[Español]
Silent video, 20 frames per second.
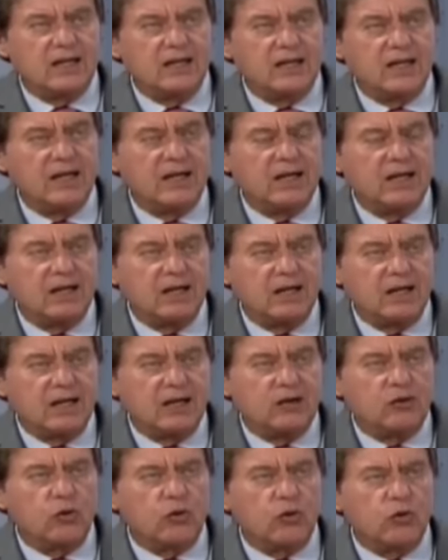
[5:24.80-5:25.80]
a, los
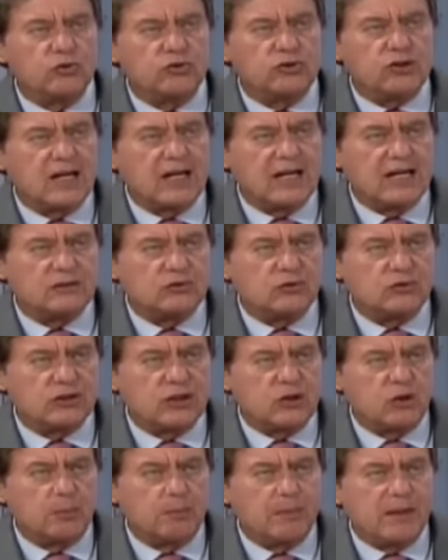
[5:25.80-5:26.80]
contratos, al ciclo, a los
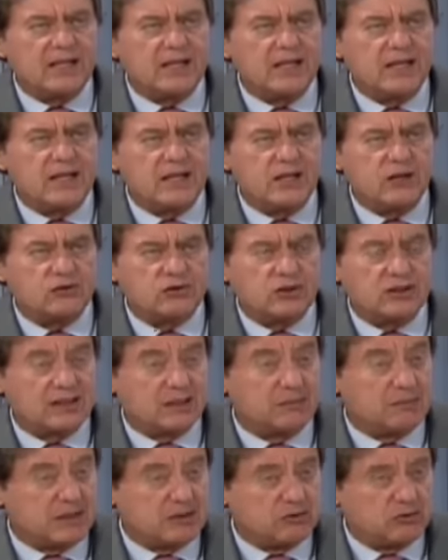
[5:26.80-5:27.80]
pedidos, al
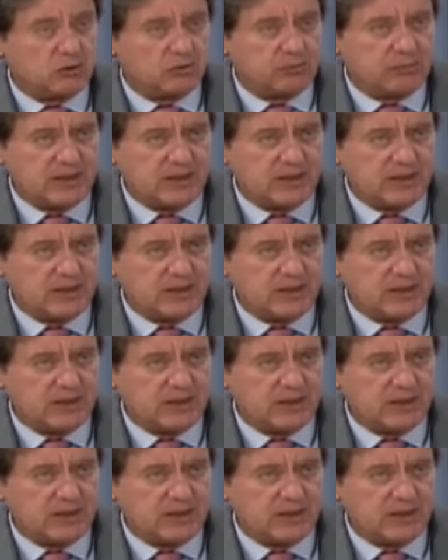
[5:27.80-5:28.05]
tamaño de los